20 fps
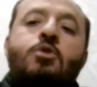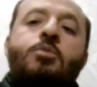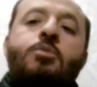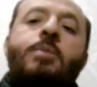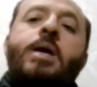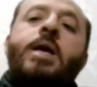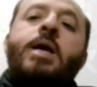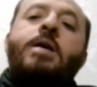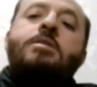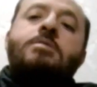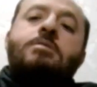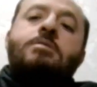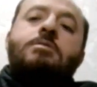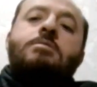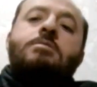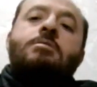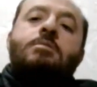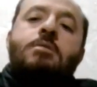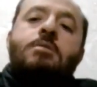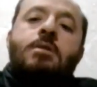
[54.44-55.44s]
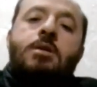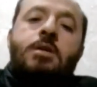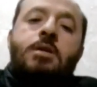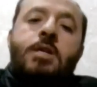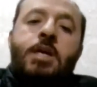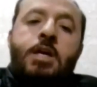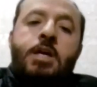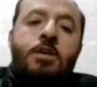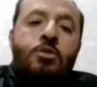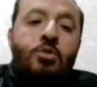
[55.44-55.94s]
حكم عادي
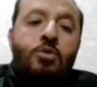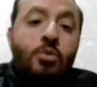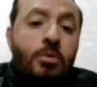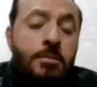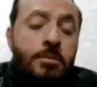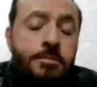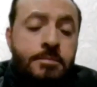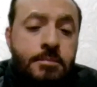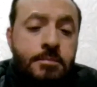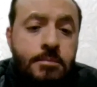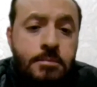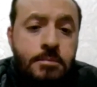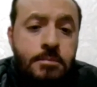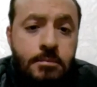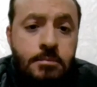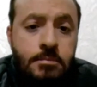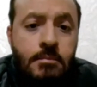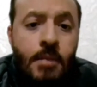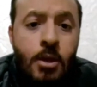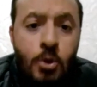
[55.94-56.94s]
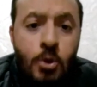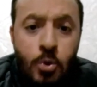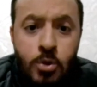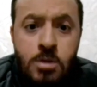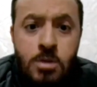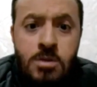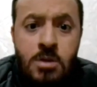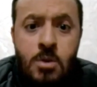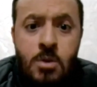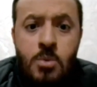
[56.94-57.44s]
لانه
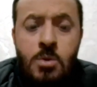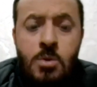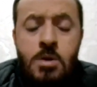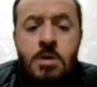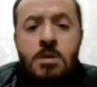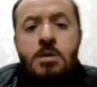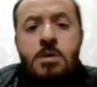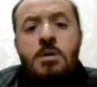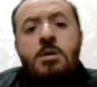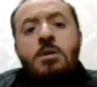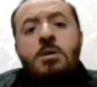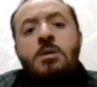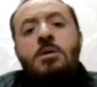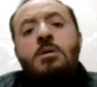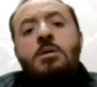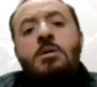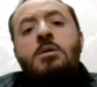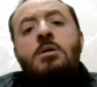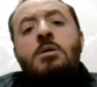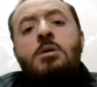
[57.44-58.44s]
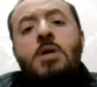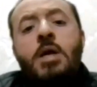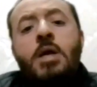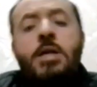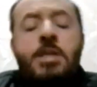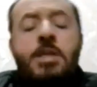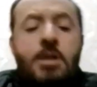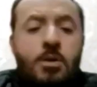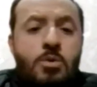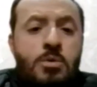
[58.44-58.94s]
يتصور
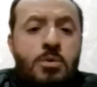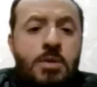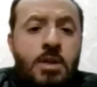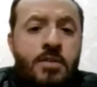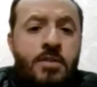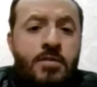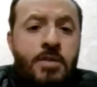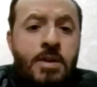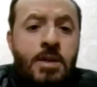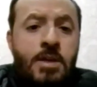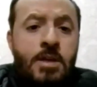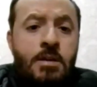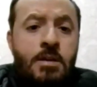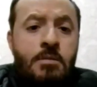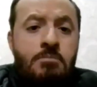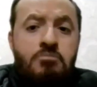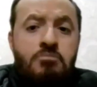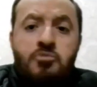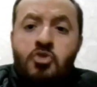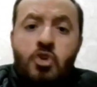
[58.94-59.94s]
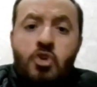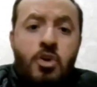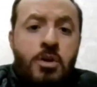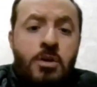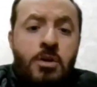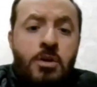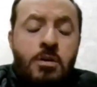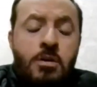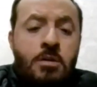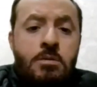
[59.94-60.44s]
ان يكون الفيل
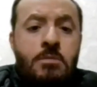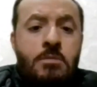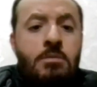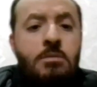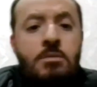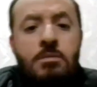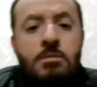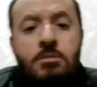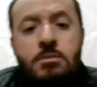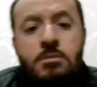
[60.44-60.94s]
طائرا